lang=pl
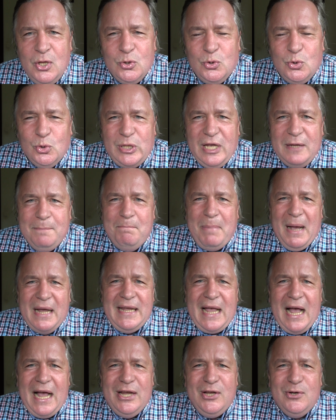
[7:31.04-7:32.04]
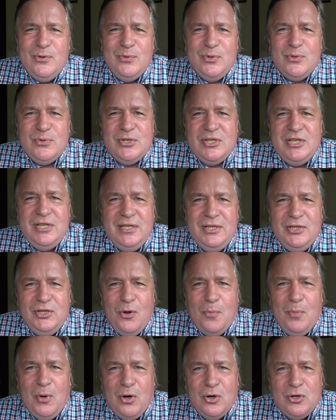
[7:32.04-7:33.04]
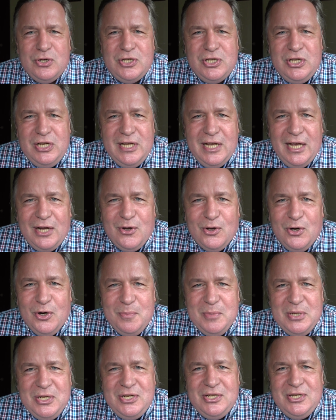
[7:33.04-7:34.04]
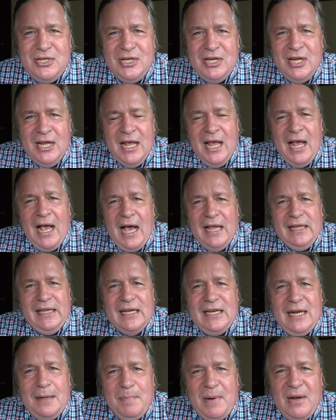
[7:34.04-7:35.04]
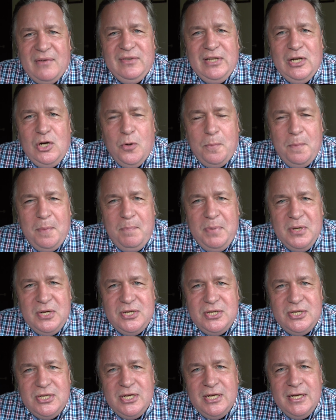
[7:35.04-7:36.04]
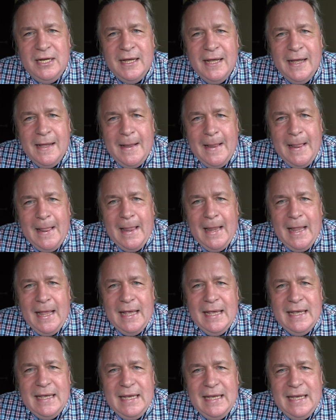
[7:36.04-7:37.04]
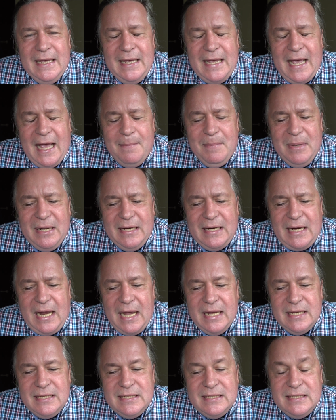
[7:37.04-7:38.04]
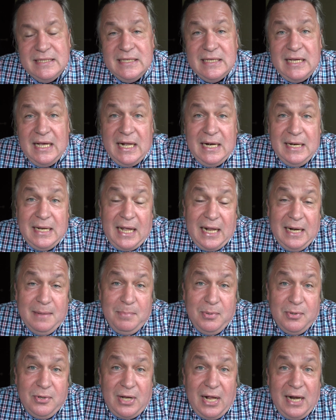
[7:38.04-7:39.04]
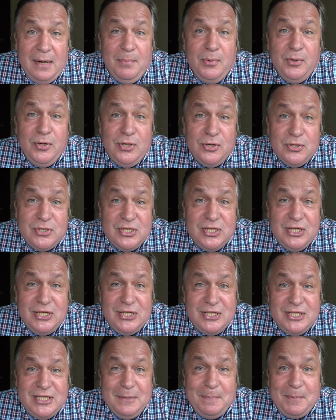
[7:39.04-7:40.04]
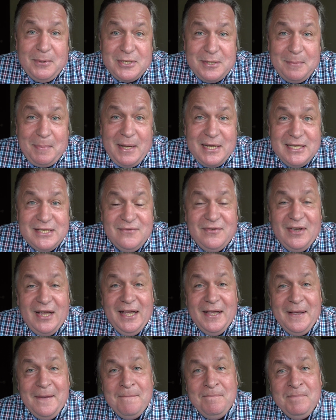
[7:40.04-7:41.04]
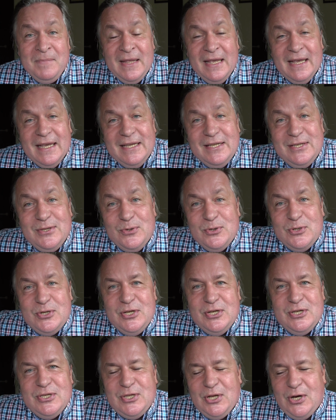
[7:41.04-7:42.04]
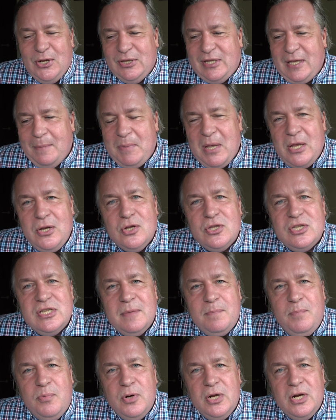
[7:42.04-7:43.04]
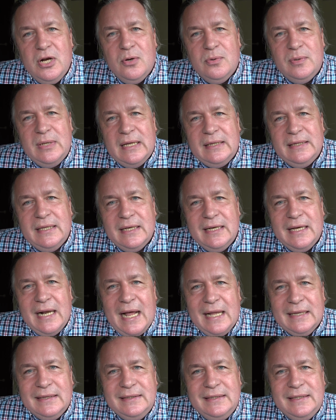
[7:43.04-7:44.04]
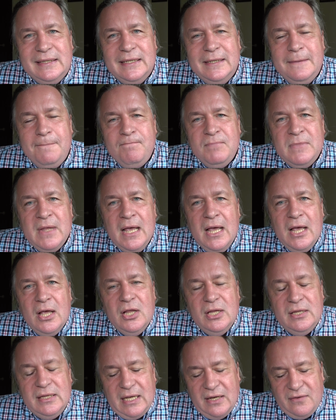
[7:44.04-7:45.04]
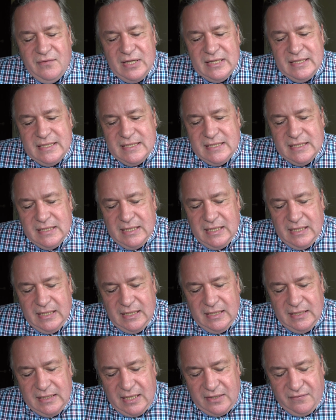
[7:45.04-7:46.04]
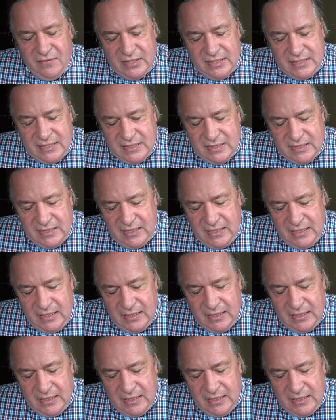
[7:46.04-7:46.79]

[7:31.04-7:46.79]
tutaj bajają różni domorośli ekonomiści, a tak naprawdę lobbyści, Y, amerykańscy albo, albo i rosyjscy, proszę Państwa. Z różnych stron te pieniądze płyną na te granty. Tak więc, y, tak więc y,